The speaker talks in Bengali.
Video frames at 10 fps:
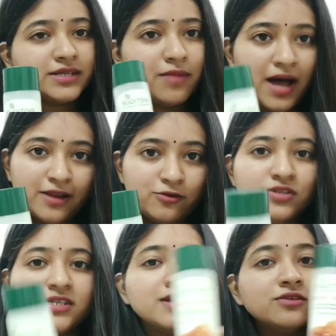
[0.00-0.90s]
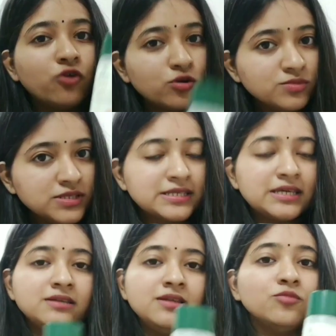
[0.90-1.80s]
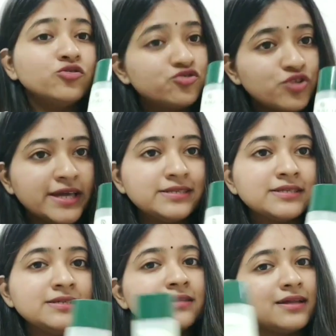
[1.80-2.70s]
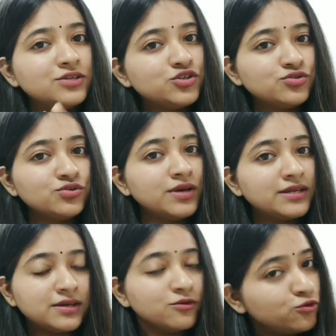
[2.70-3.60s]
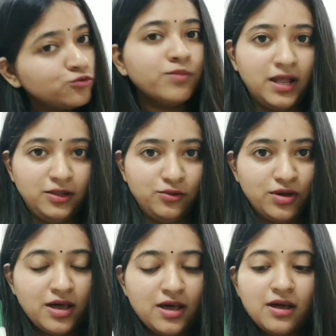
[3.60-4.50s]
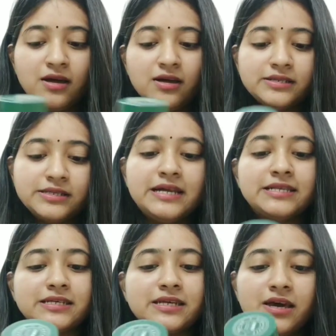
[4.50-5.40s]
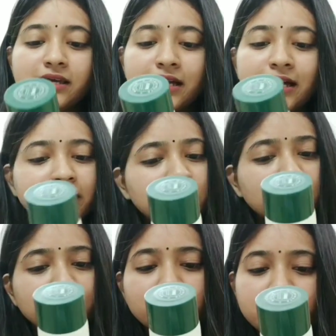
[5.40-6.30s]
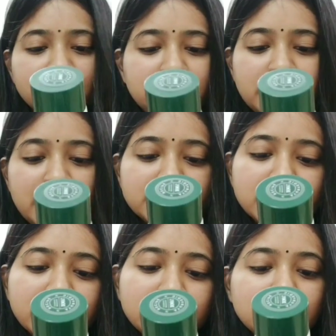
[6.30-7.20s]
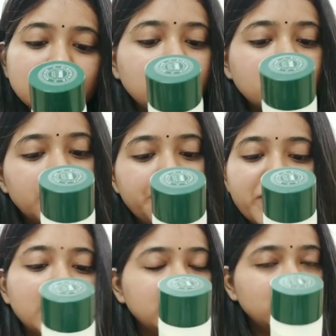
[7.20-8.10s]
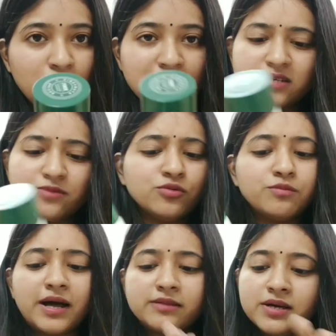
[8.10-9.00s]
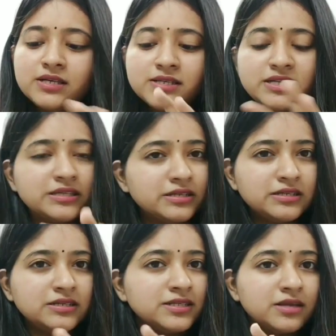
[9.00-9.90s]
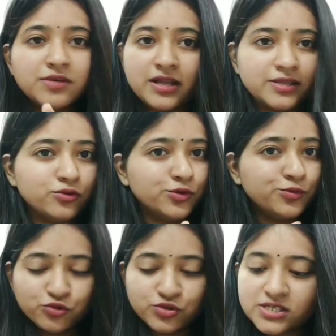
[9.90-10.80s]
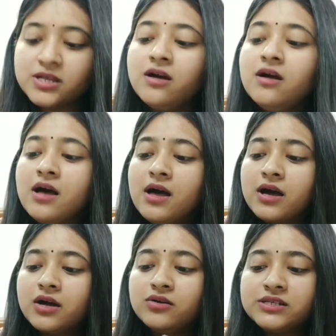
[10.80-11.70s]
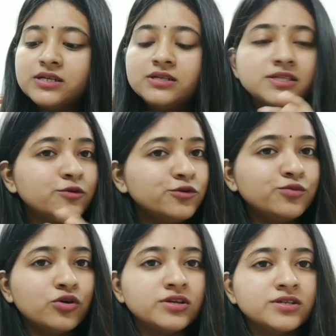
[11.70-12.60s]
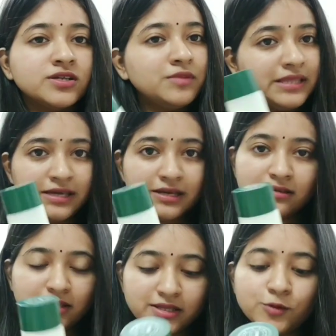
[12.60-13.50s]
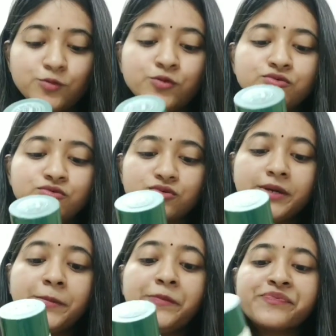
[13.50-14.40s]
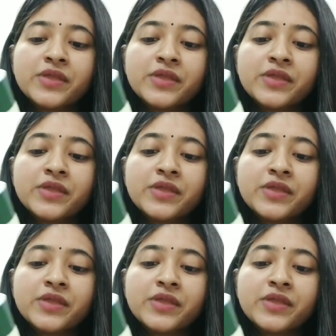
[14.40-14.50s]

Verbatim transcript: এটা ভালো যারা নর্মাল স্কিন এবং ড্রাই স্কিন তাদের জন্য এটা খুব ভালো ঠিক আছে এখানে কি আছে এখানে হানি তো আছে এবং বাদ বাকি যা ইনগ্রিডিয়েন্টস আমি আলাদা করে করছি না কারণ এটা যে কোনো প্রোডাক্টে আমি লিঙ্ক দিয়ে দেবো দুটোরই